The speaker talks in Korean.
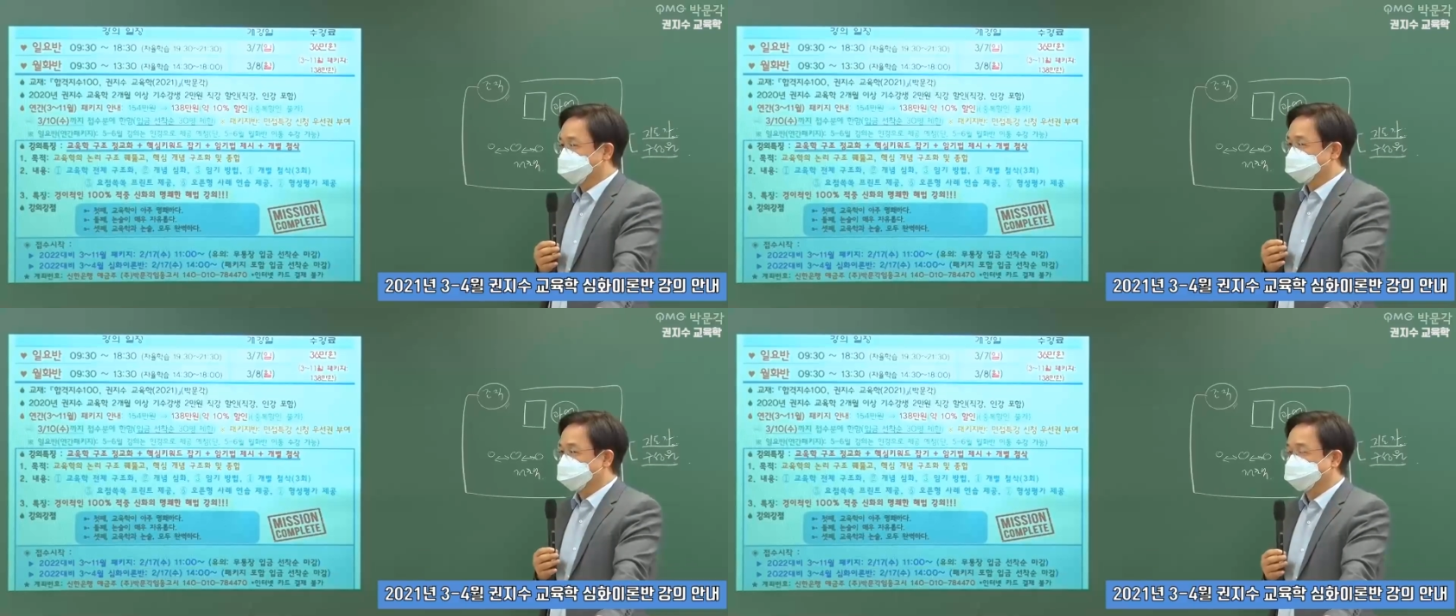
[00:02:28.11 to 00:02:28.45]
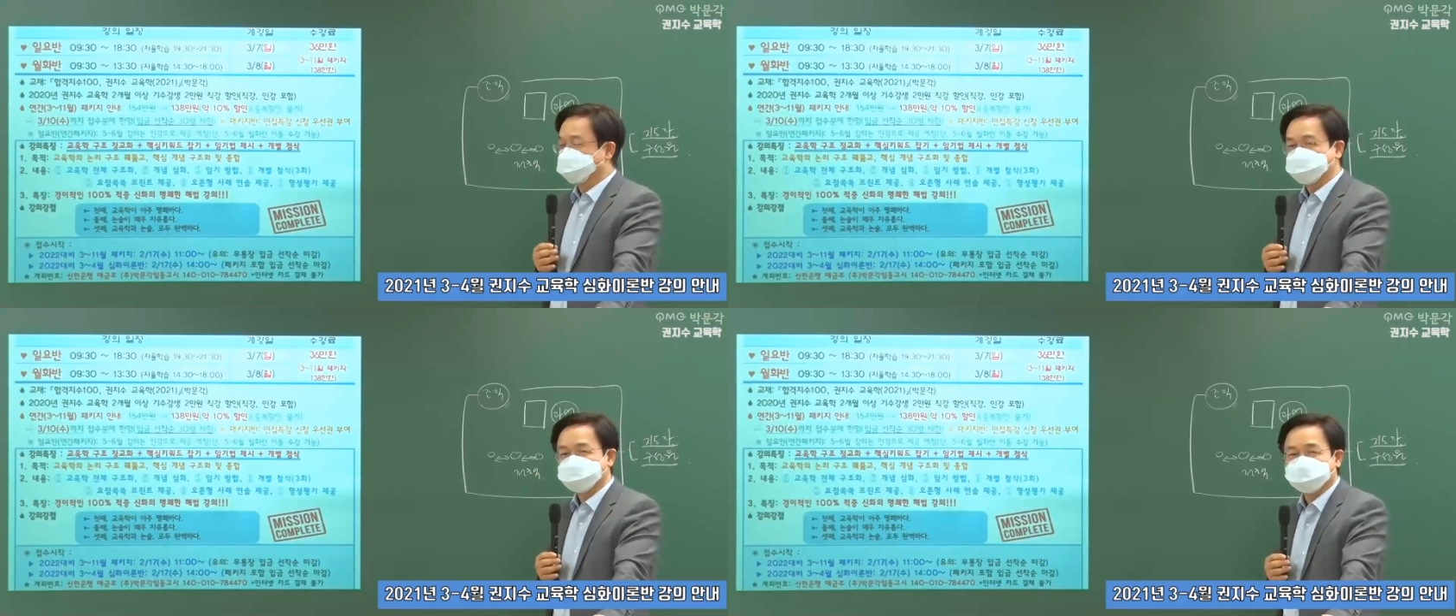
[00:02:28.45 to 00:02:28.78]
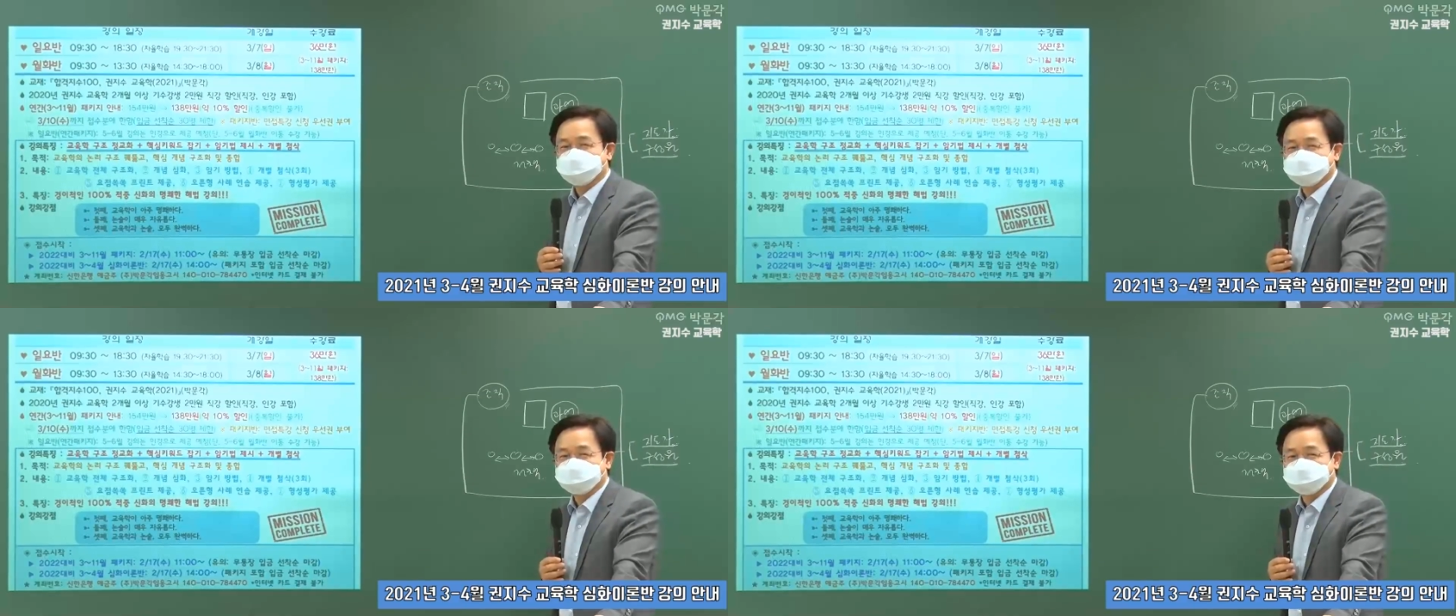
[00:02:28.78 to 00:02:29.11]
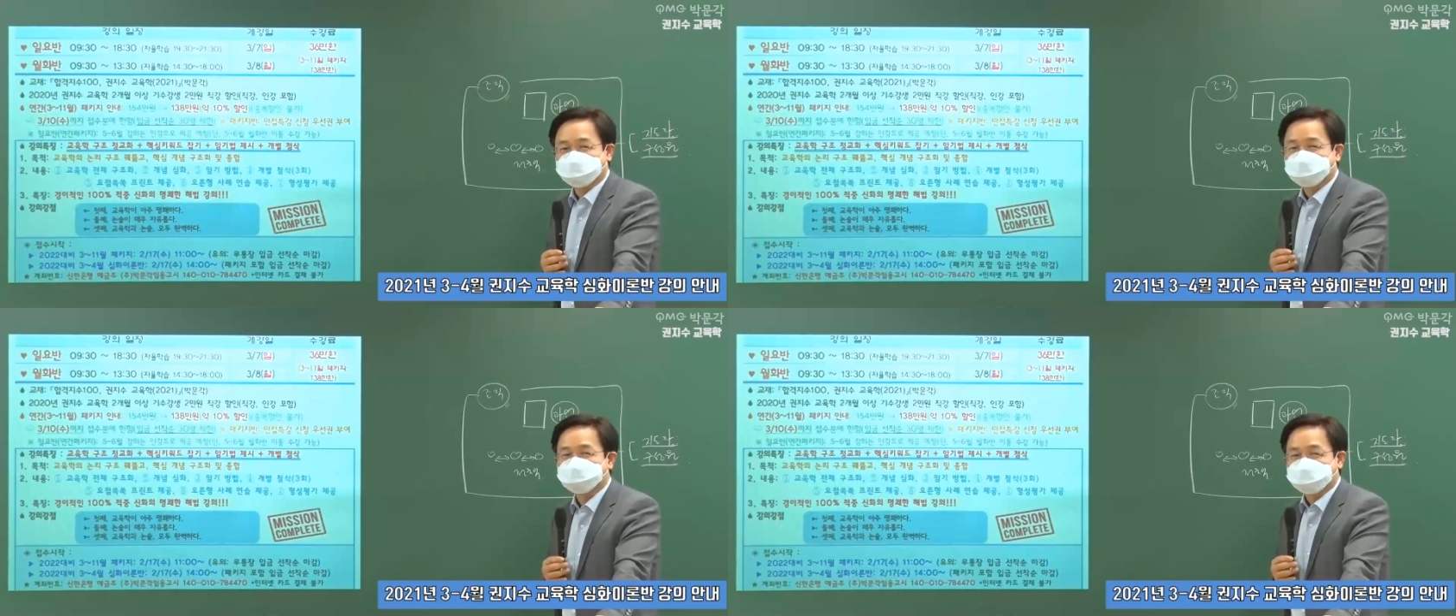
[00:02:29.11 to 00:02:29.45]
단 몇 초 만에 이제
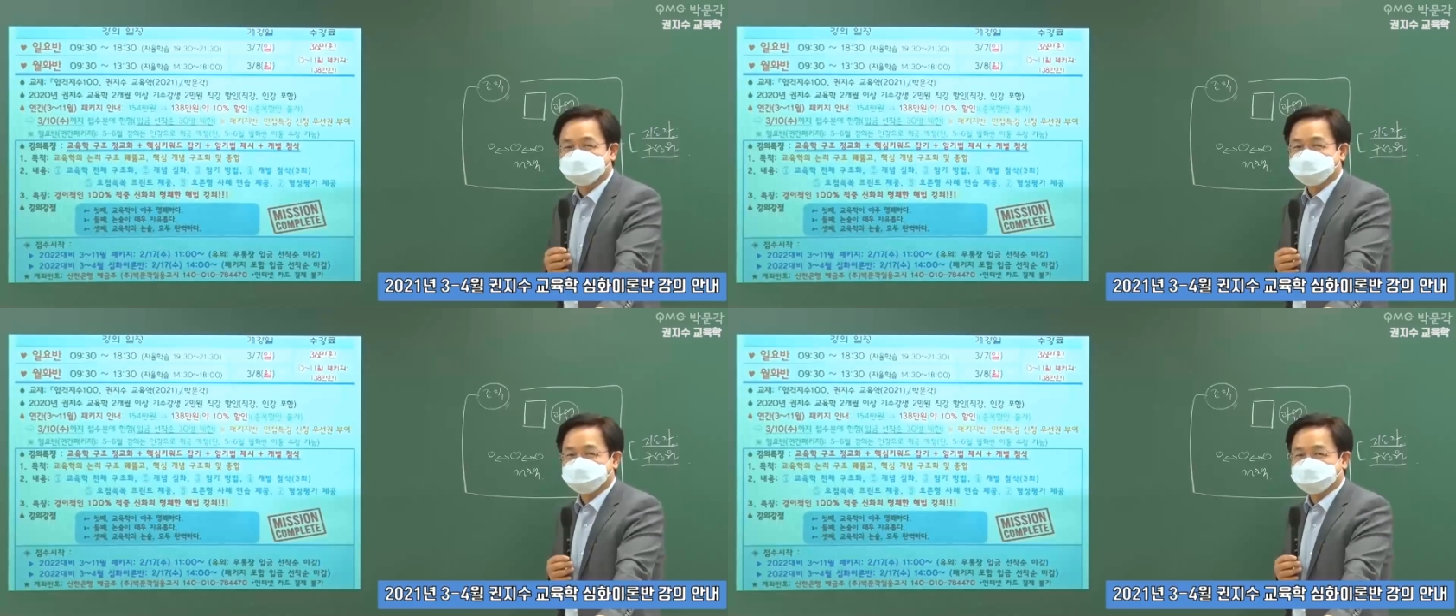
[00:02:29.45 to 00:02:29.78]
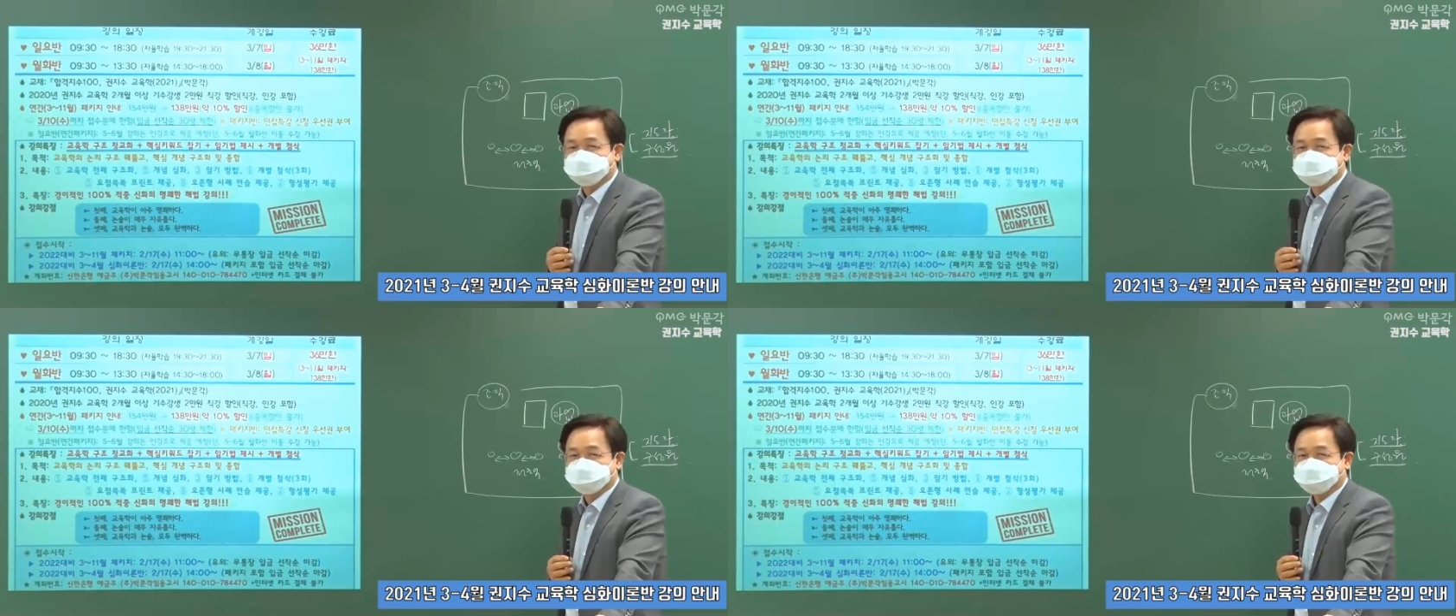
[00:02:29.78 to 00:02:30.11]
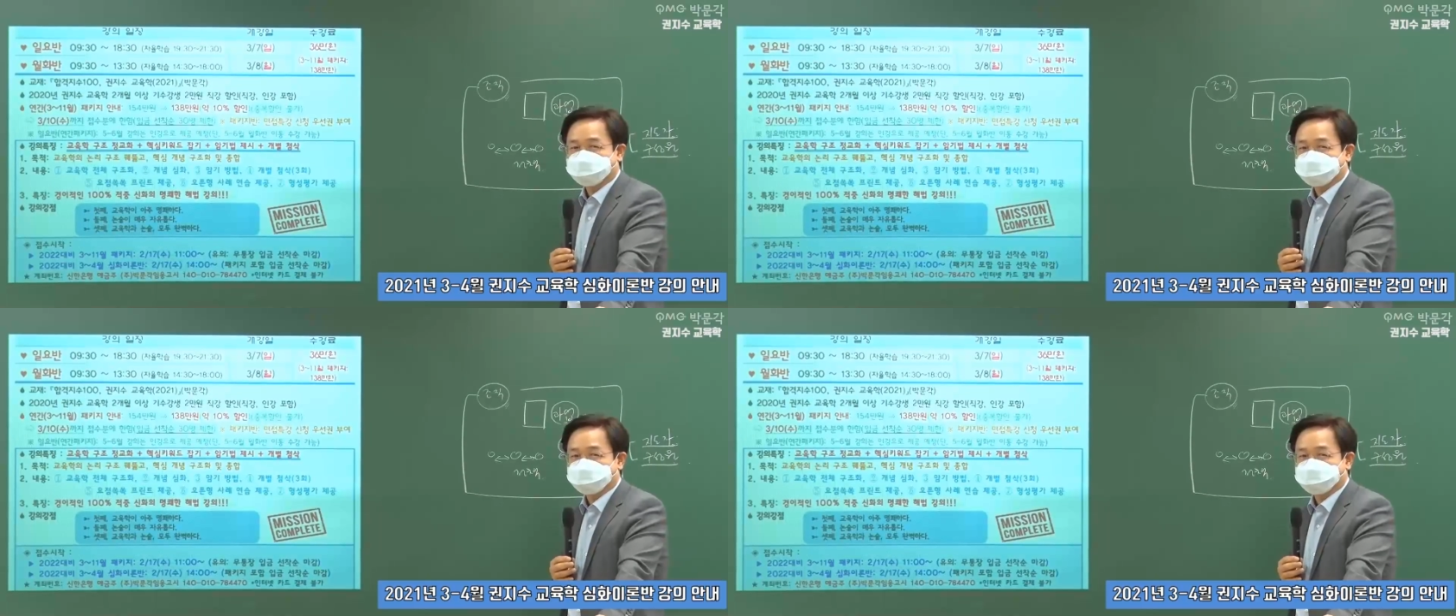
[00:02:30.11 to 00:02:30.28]
마감이 되어버렸거든요.